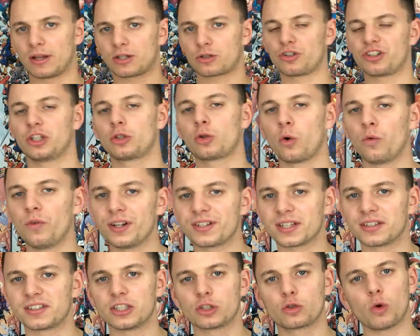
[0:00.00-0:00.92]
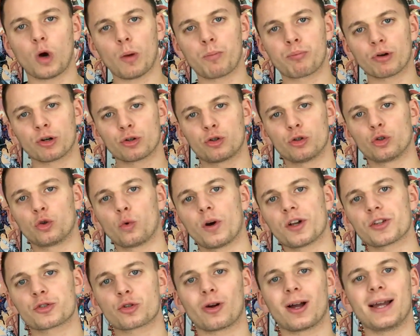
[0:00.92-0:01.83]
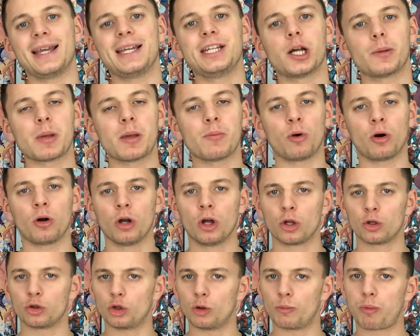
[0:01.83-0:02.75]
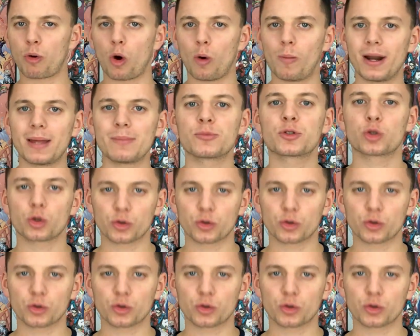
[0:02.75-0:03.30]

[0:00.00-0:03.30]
Parce que j'ai trouvé que cette histoire pointe le doigt sur énormément de problèmes